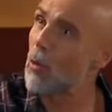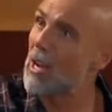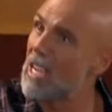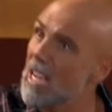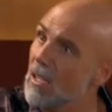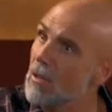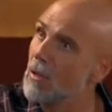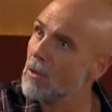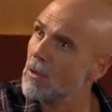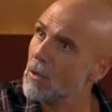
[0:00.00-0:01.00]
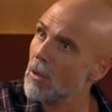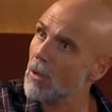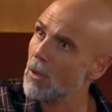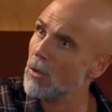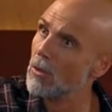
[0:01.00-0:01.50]
Willy?
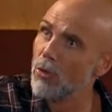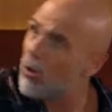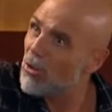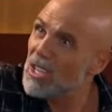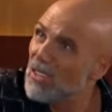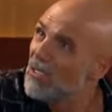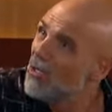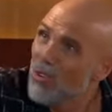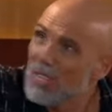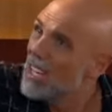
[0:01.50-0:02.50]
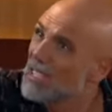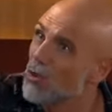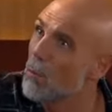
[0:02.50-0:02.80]
No lo, no lo quieres ni